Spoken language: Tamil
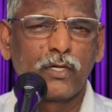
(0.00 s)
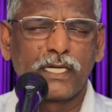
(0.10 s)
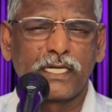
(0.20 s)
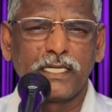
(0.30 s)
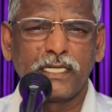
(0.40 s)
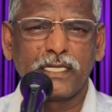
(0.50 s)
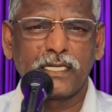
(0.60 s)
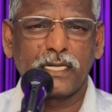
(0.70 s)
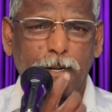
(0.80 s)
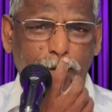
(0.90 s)
உங்களுக்கு
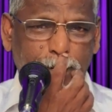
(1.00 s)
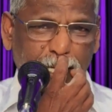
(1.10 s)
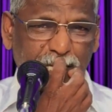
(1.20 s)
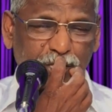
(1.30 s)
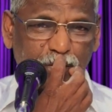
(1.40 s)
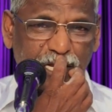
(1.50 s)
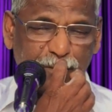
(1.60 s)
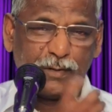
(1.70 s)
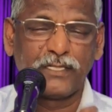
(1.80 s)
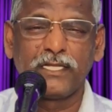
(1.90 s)

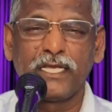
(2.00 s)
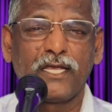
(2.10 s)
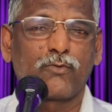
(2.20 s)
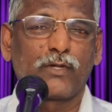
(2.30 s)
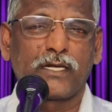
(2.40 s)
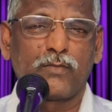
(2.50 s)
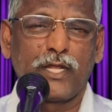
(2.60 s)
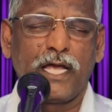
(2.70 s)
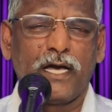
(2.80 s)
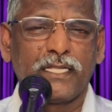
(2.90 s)
கர்த்தருடைய பந்தியை
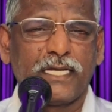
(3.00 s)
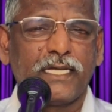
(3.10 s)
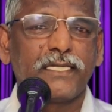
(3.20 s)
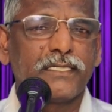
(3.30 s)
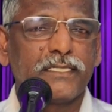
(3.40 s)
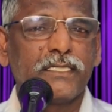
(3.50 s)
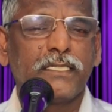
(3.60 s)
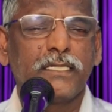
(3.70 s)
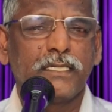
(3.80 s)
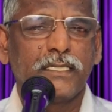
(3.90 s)
கொடுக்க முடியாத
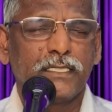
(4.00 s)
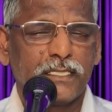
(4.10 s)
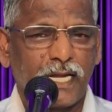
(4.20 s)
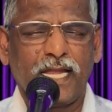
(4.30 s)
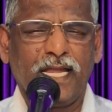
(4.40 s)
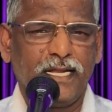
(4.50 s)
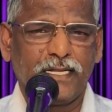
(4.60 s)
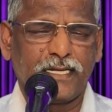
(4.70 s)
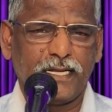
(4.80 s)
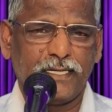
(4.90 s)

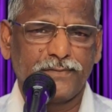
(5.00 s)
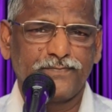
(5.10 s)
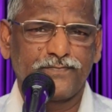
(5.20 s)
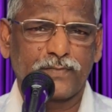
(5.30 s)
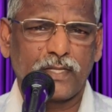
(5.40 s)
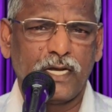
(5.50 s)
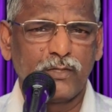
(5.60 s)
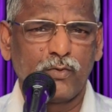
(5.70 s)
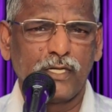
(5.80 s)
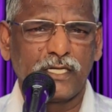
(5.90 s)
நிலையில் இருக்கிறேன்
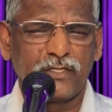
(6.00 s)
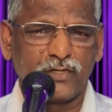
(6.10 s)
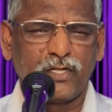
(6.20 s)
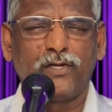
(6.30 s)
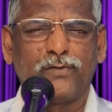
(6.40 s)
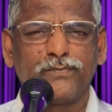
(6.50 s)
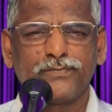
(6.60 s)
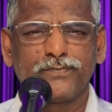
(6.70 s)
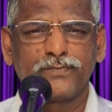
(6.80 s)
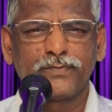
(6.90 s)
அது உங்களுக்கு தெரியும்